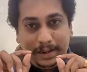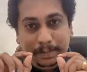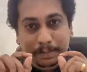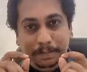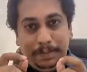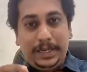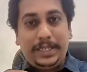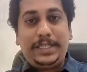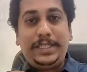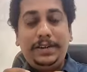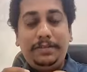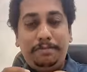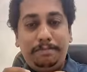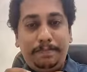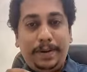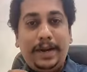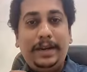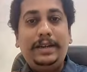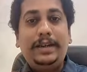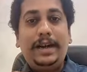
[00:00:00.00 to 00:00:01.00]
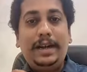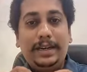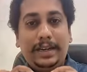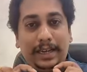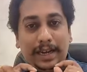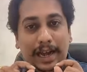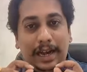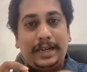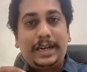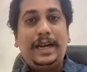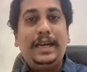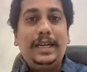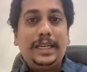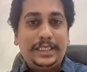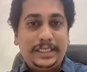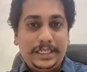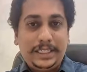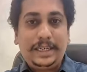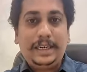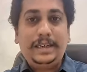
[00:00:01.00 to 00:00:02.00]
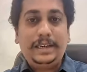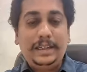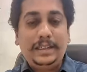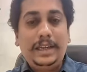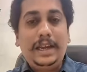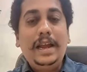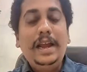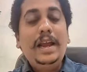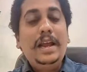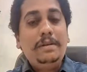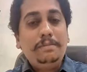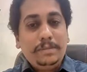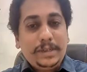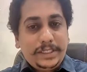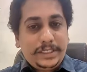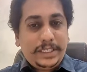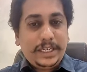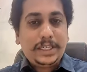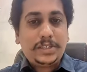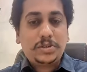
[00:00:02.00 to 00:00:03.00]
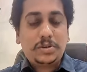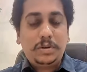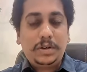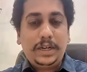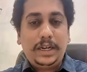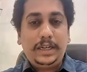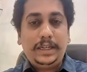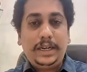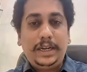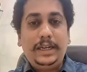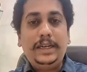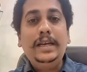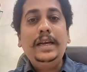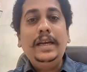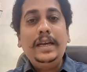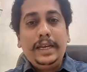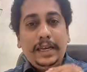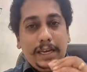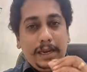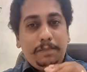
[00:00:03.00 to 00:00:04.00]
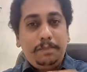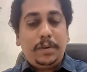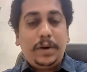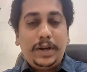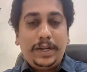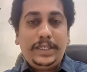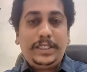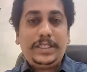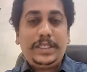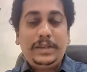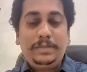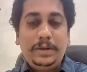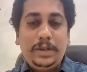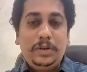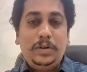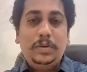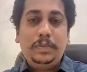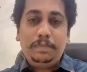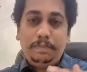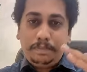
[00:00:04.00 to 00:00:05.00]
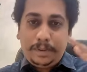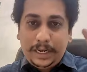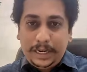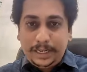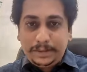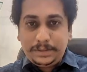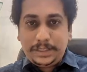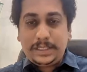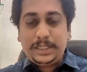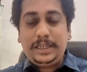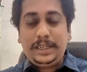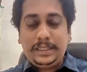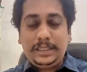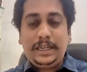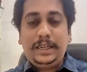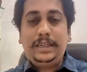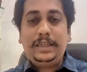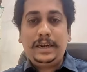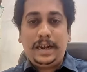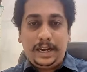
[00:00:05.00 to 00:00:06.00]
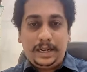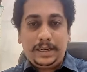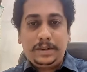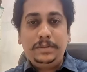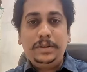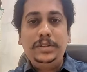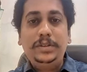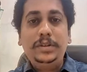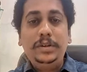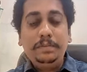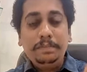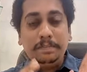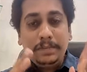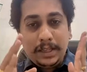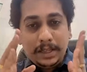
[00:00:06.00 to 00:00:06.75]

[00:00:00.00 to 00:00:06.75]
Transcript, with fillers: ఇంప్రెసివ్ పెన్ కానీ ఆ కలెక్షన్ అన్నది మీరు చేసుకోగలగాలి ఈ పాయింట్స్ని మీరు ప్రిలిమ్స్ రిజల్ట్ రాకముందు